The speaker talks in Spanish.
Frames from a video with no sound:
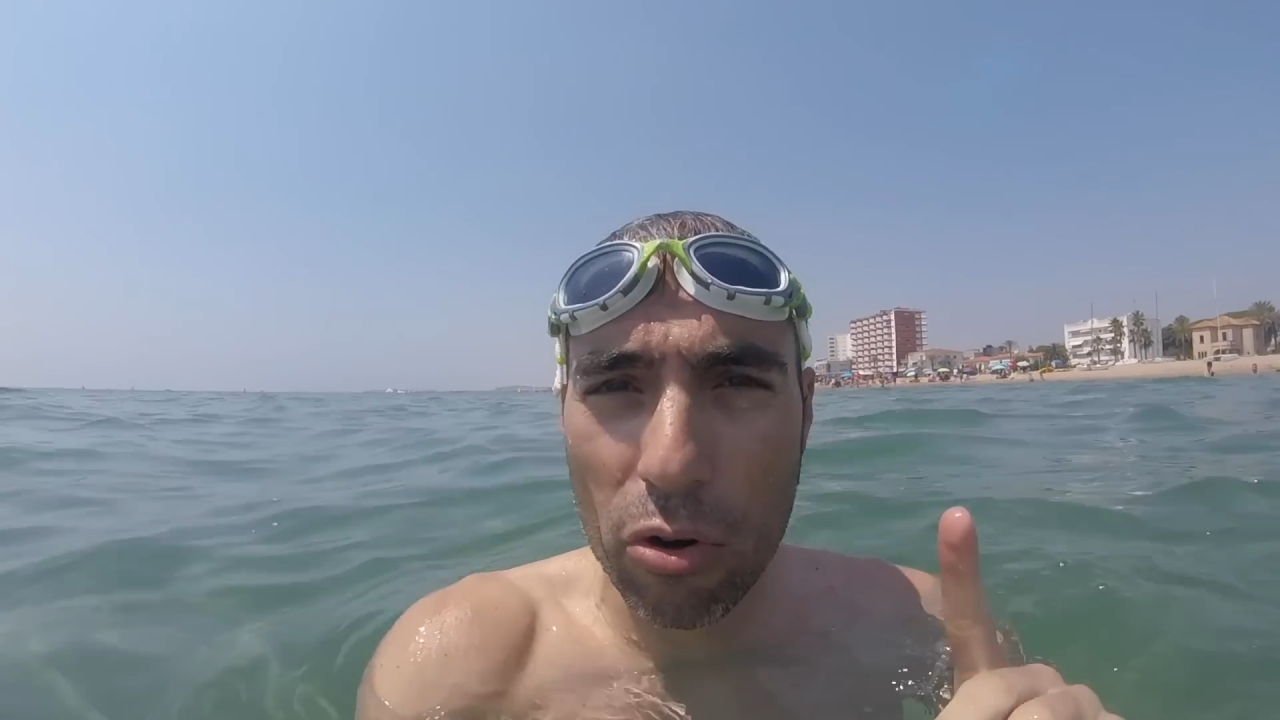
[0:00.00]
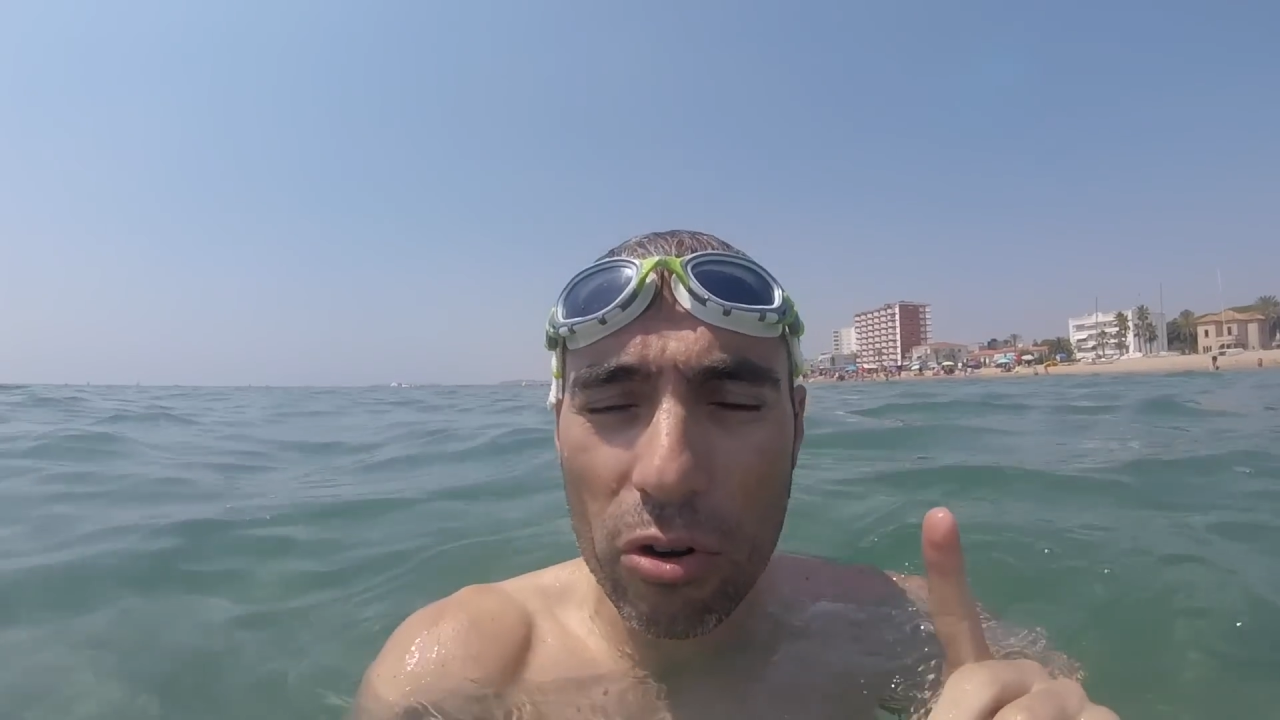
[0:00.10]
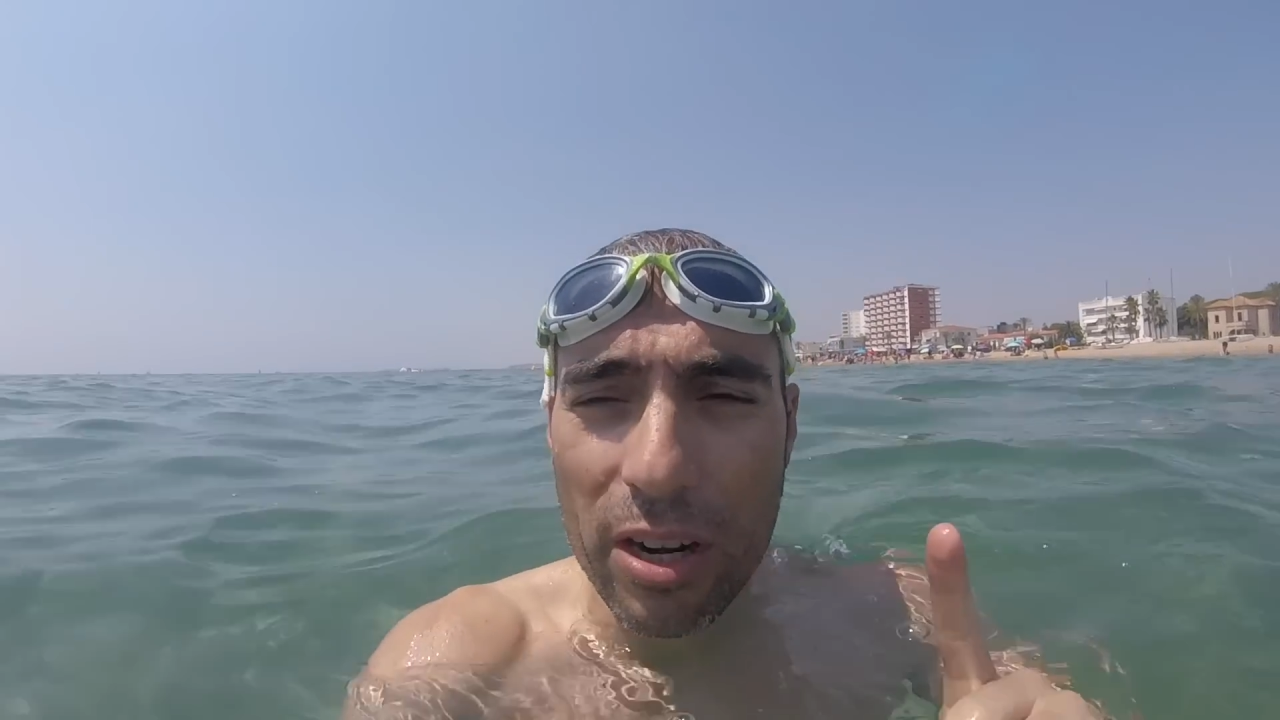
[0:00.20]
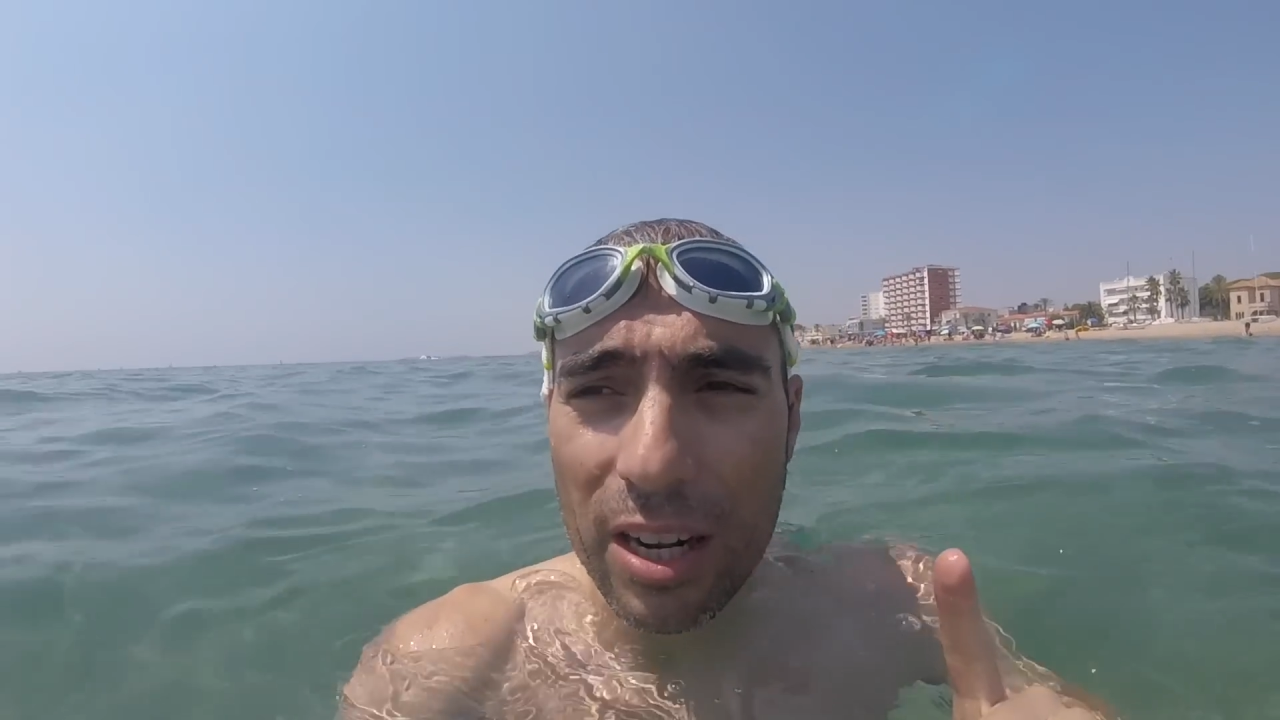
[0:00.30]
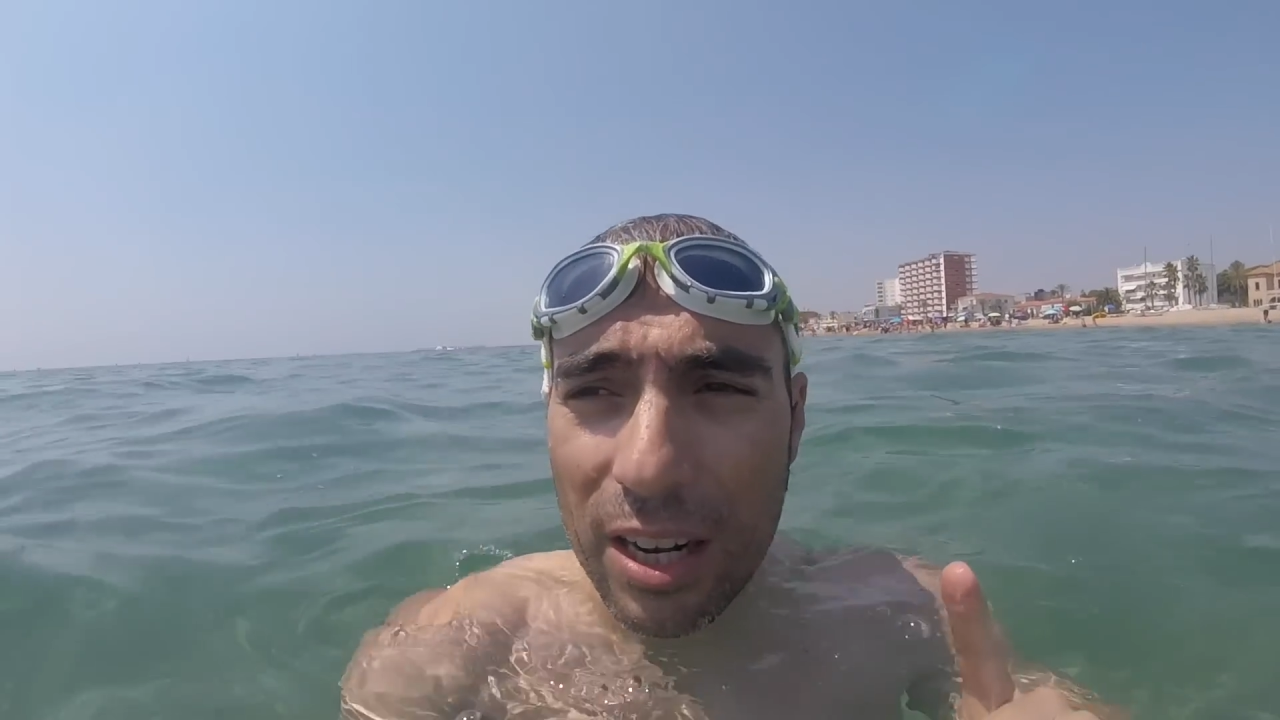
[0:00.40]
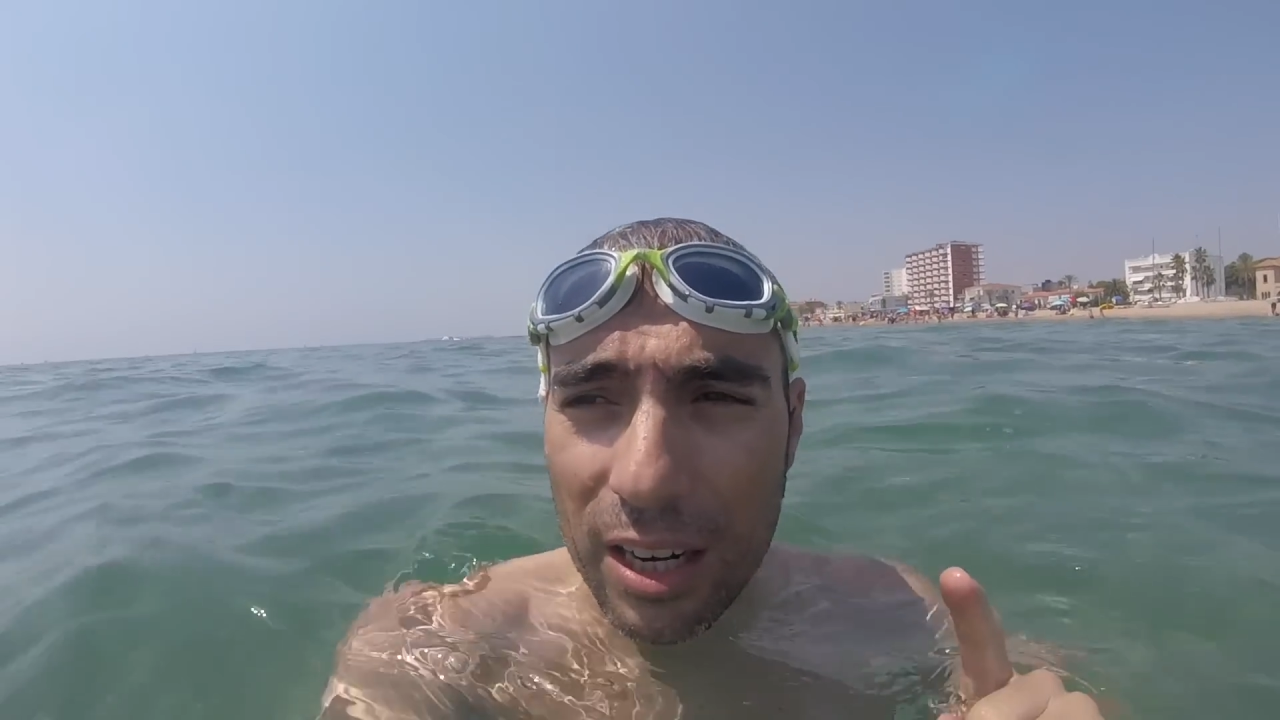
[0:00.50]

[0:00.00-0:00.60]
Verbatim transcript: con el